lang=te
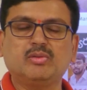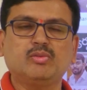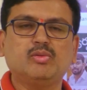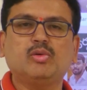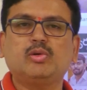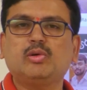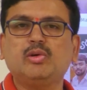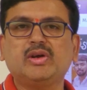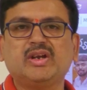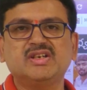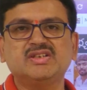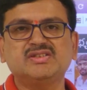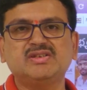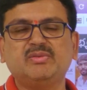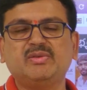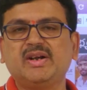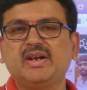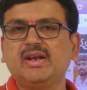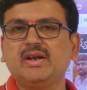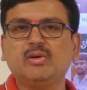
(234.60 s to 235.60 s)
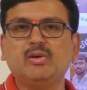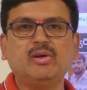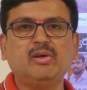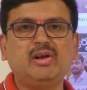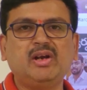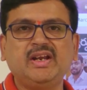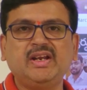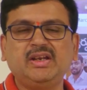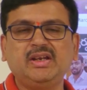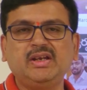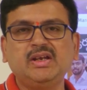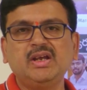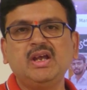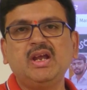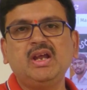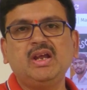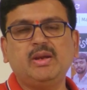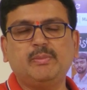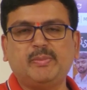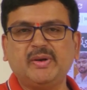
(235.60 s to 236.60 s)
కోర్టులో కేసులు పడ్డాయి గొడవలైనవి
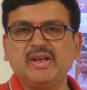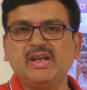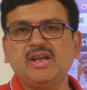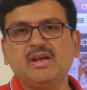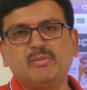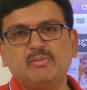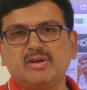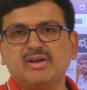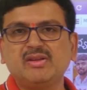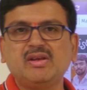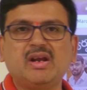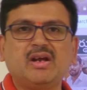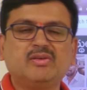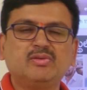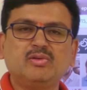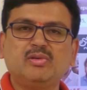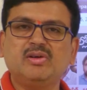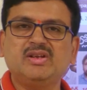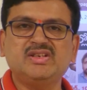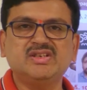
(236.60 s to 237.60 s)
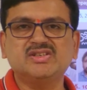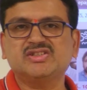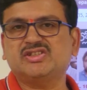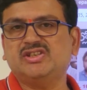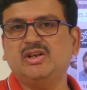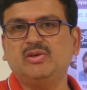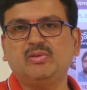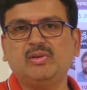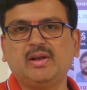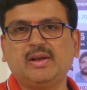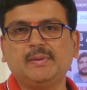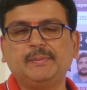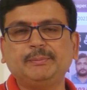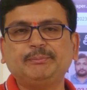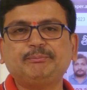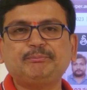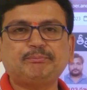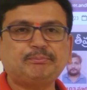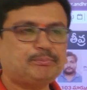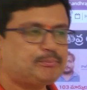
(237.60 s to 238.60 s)
ఇప్పటికీ అభ్యర్థులు ఆందోళన చేస్తూనే ఉన్నారు
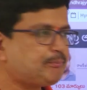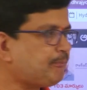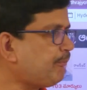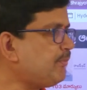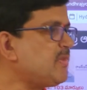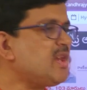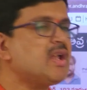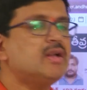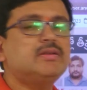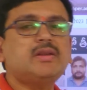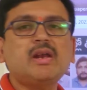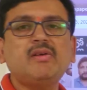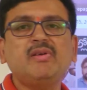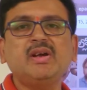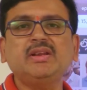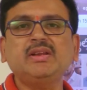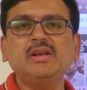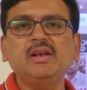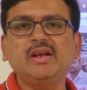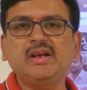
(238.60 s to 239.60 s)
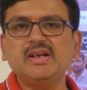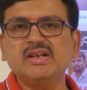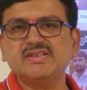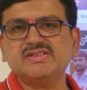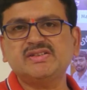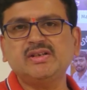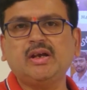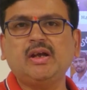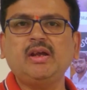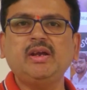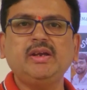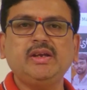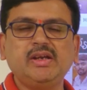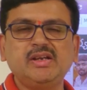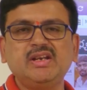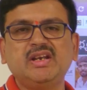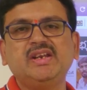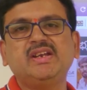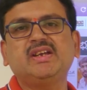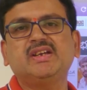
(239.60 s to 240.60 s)
తర్వాత లేటెస్ట్గా ఈ
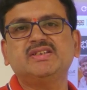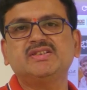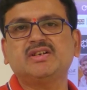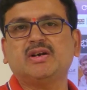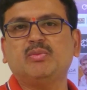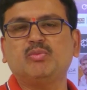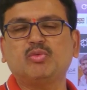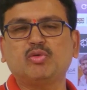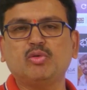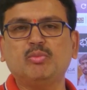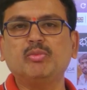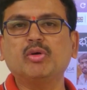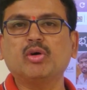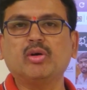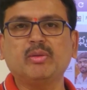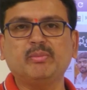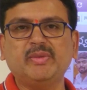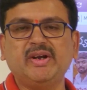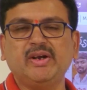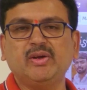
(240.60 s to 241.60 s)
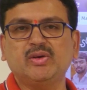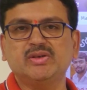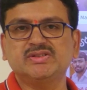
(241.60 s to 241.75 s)
లీకేజ్ కుంభకోణం బయటకు